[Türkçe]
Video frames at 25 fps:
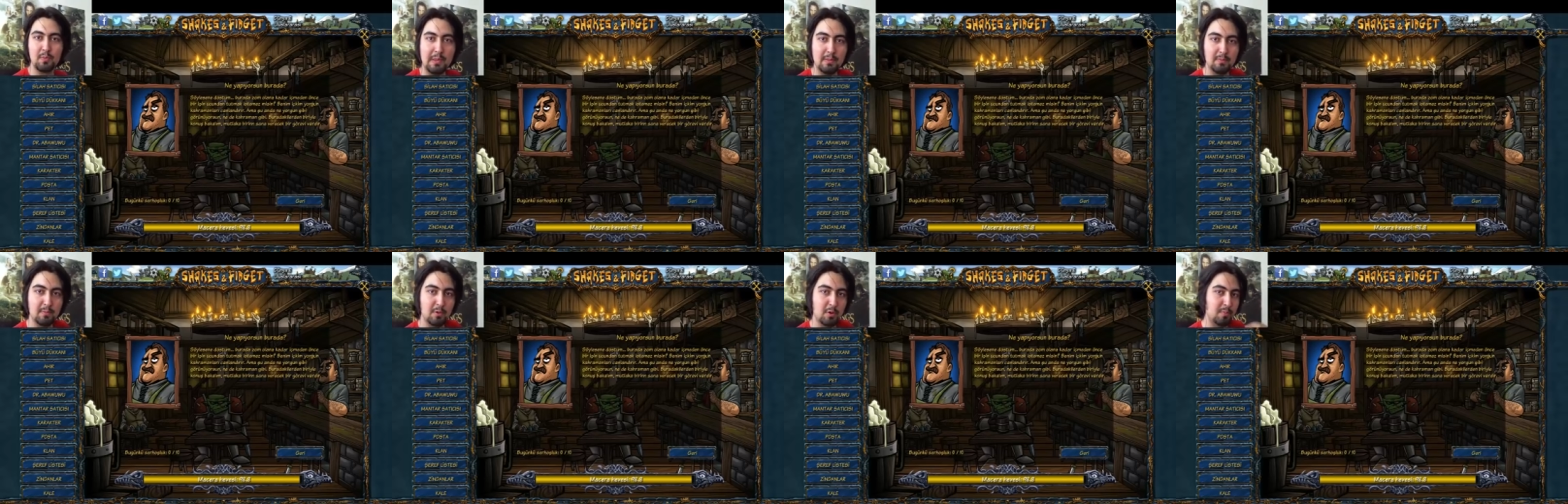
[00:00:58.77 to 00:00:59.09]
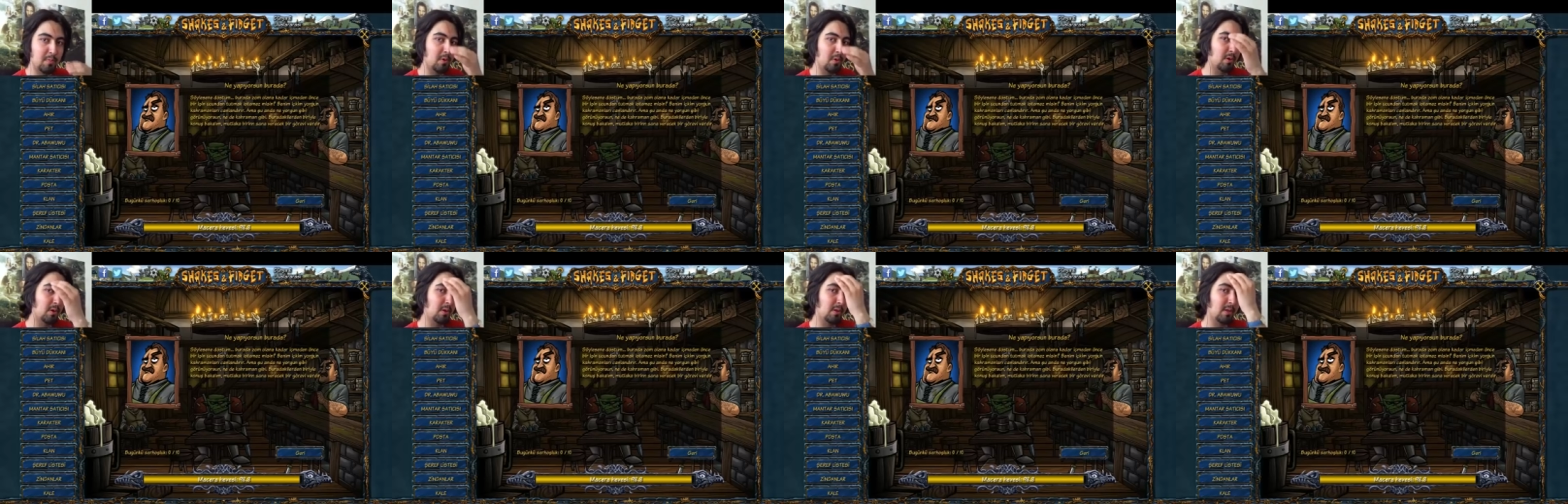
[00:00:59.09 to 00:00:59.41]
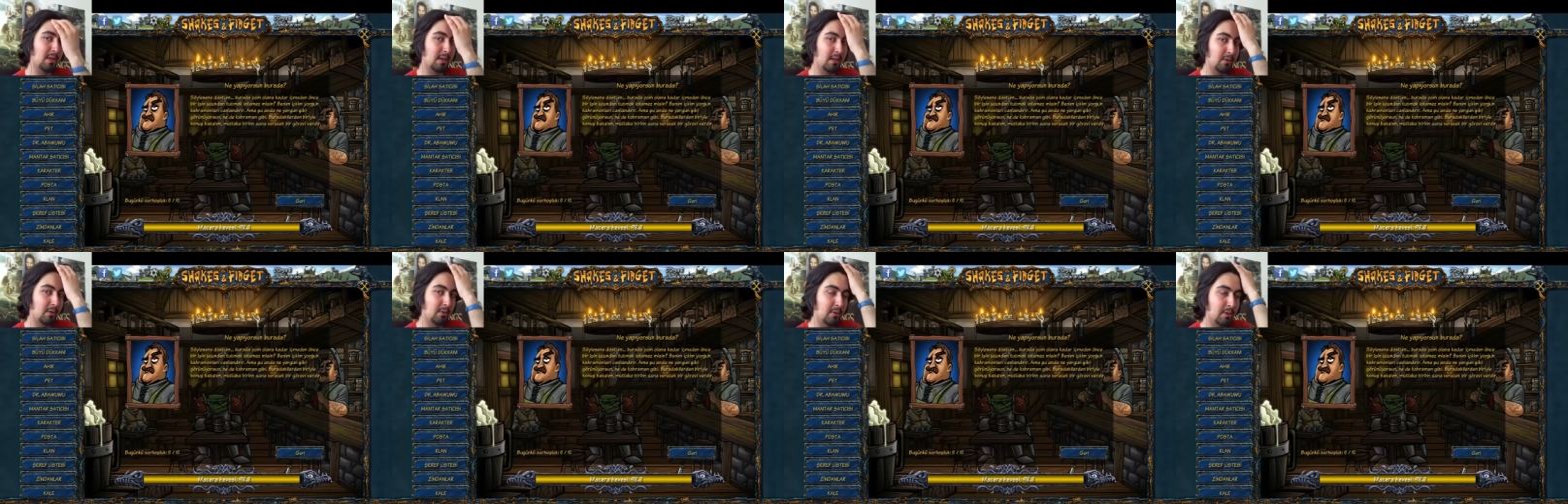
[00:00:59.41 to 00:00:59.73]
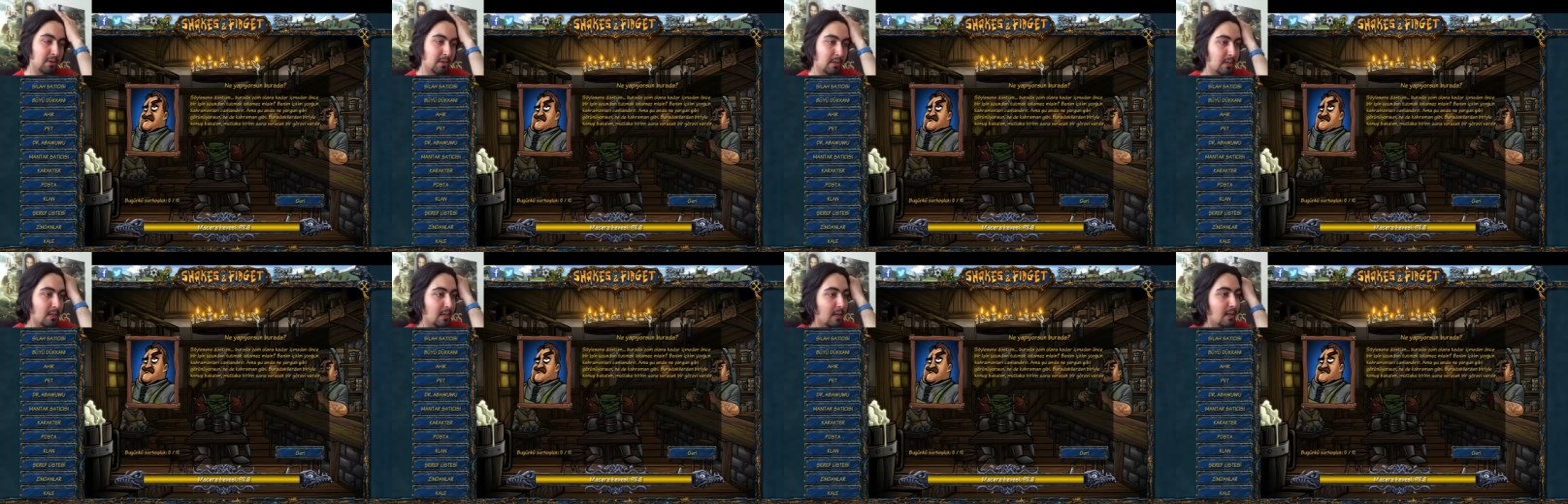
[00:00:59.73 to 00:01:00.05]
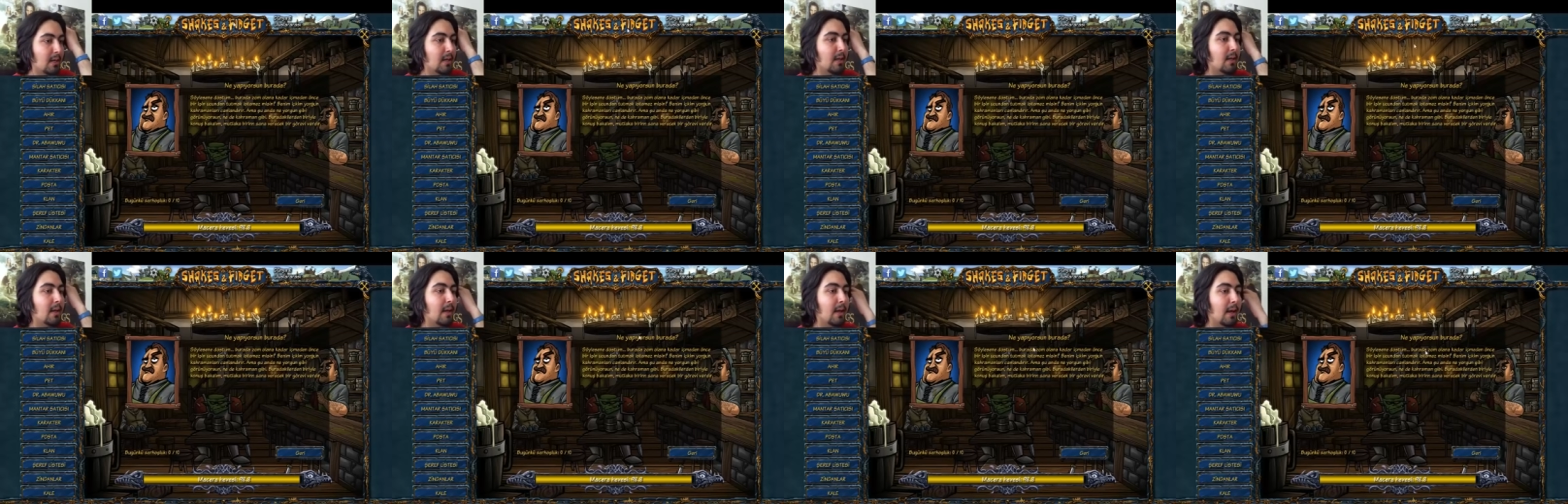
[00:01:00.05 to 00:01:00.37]
bilmiyorum ben Litecoin'in.
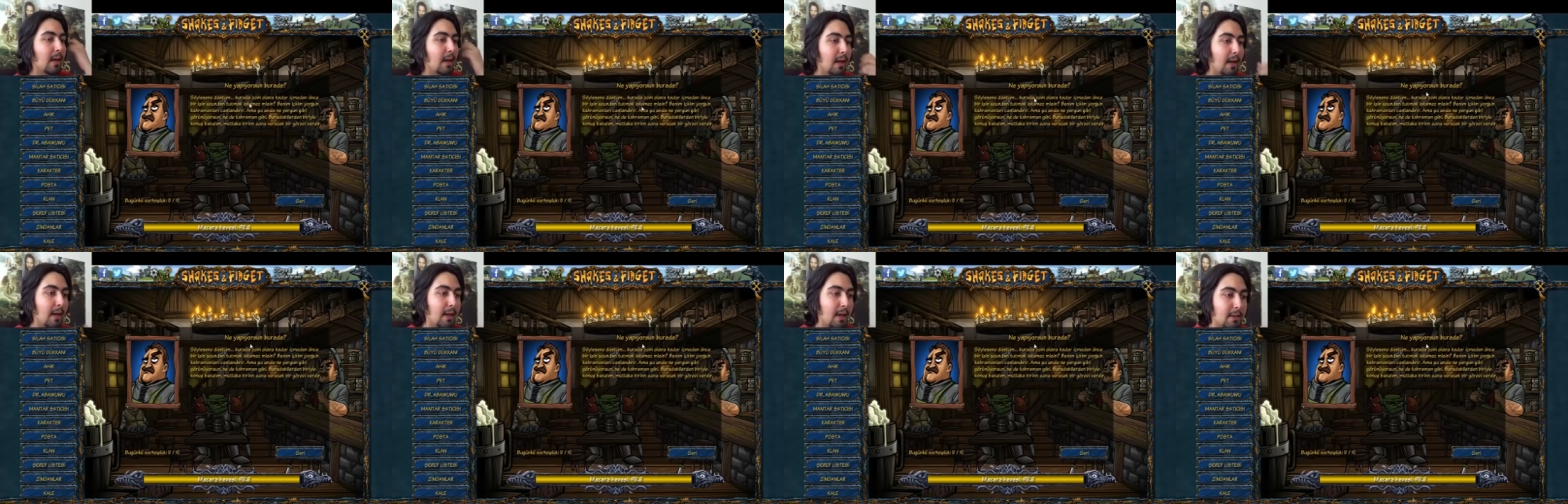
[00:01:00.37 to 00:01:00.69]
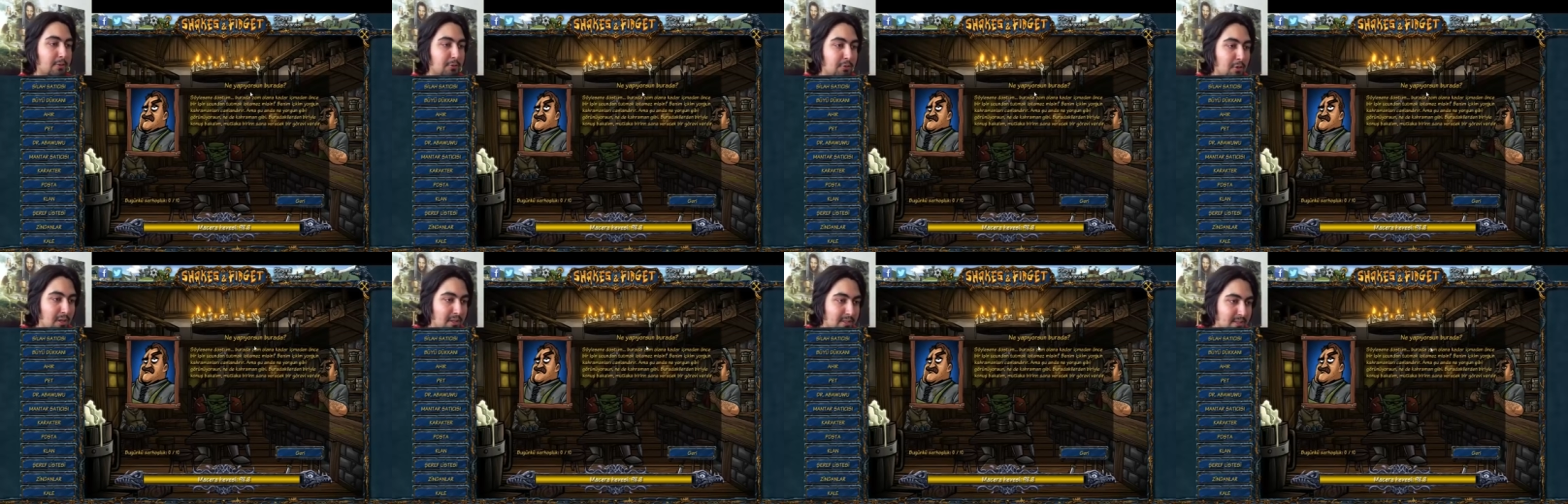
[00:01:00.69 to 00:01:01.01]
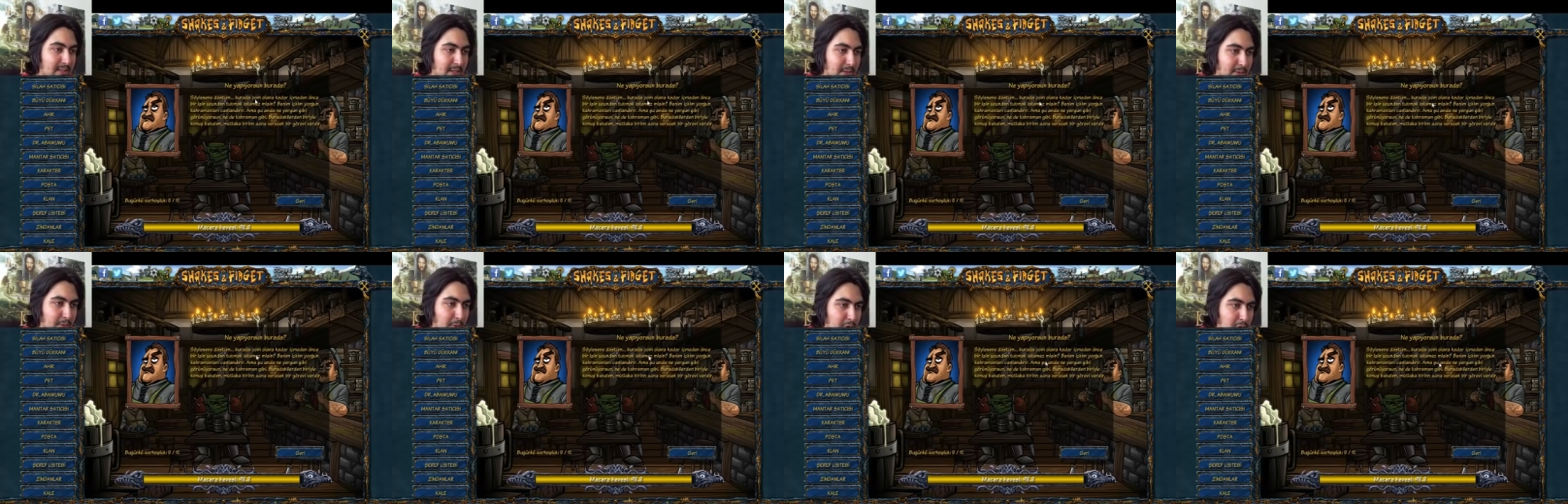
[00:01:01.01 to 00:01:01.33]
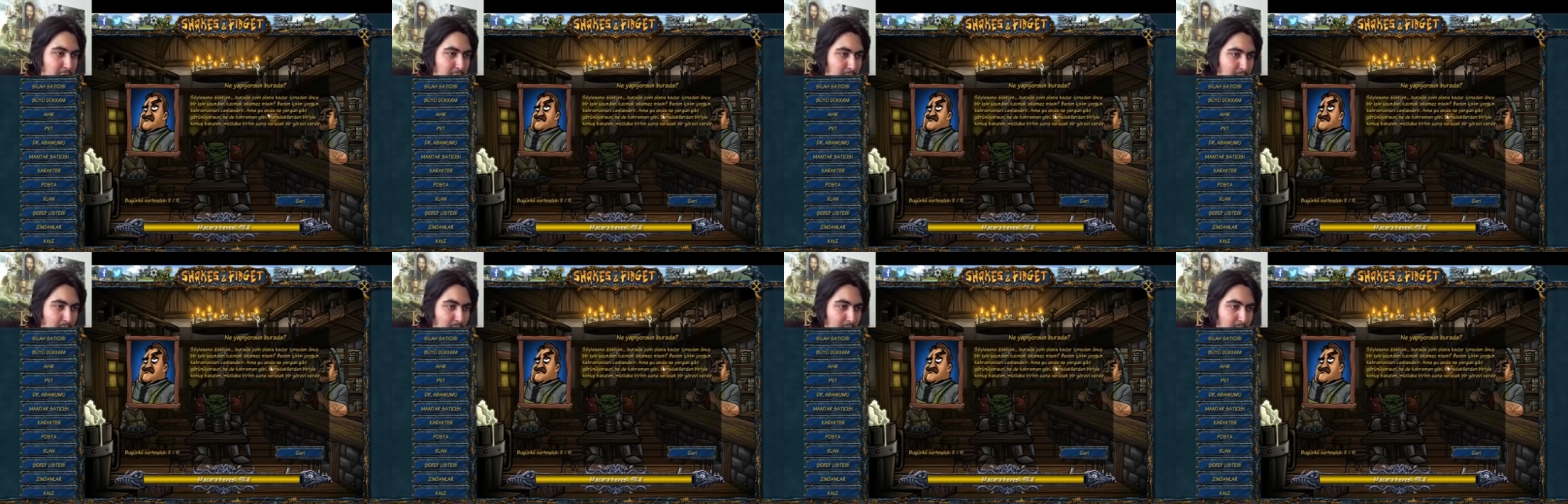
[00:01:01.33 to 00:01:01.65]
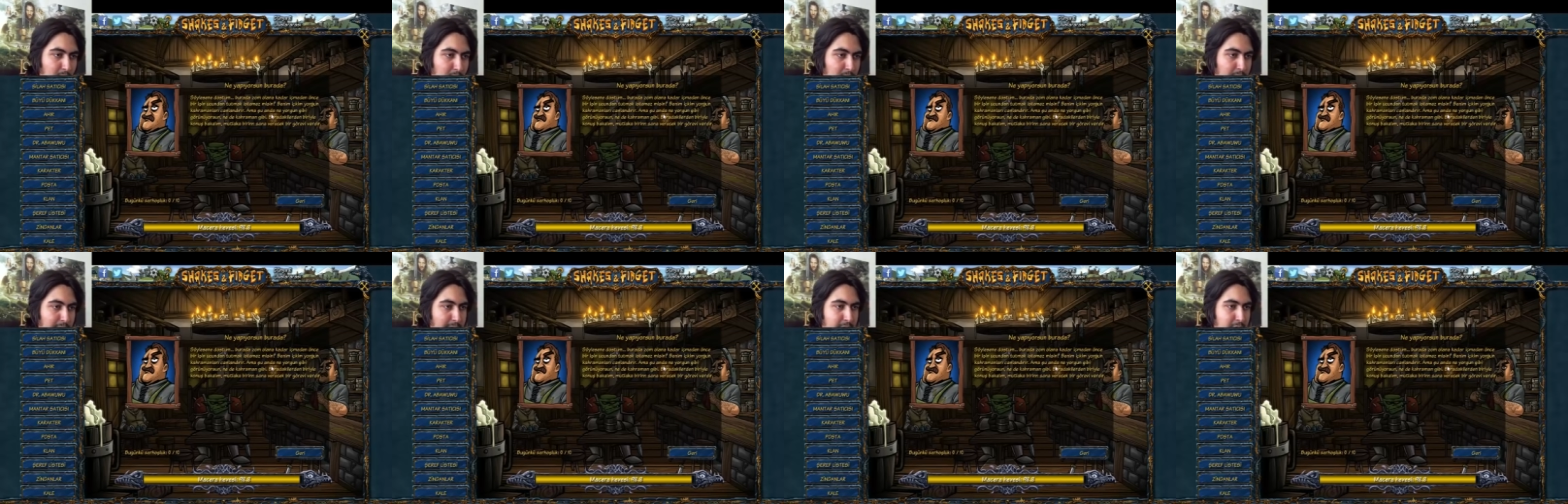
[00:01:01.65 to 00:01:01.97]
Ee, söylesene dostum diye.
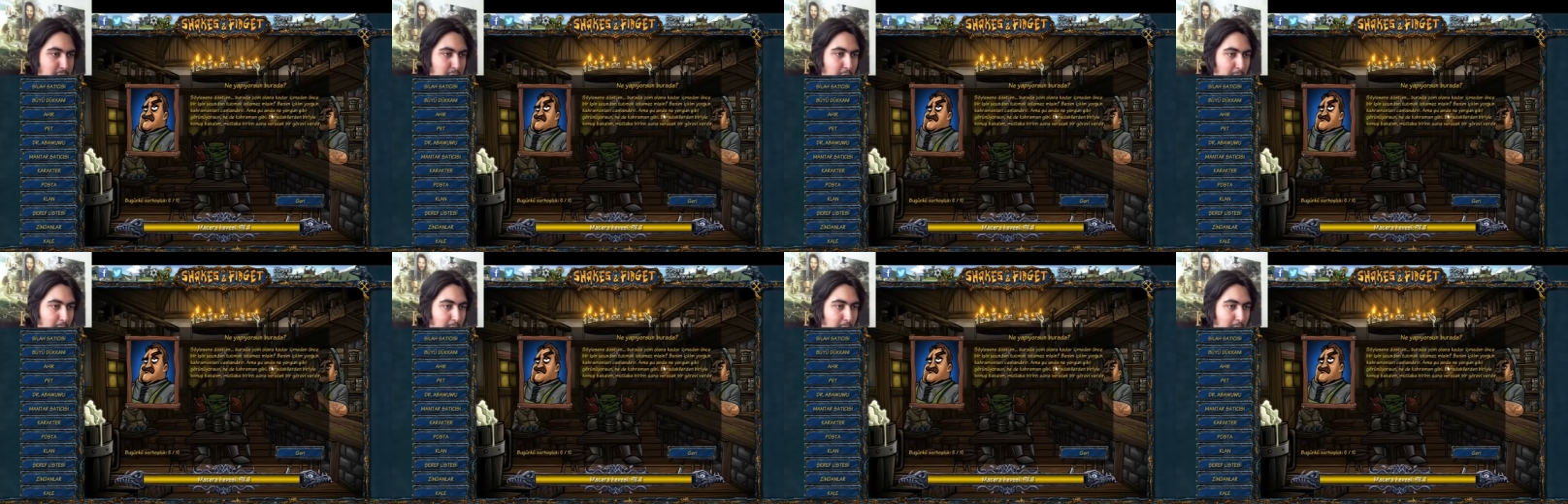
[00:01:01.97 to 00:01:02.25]
Burada da zom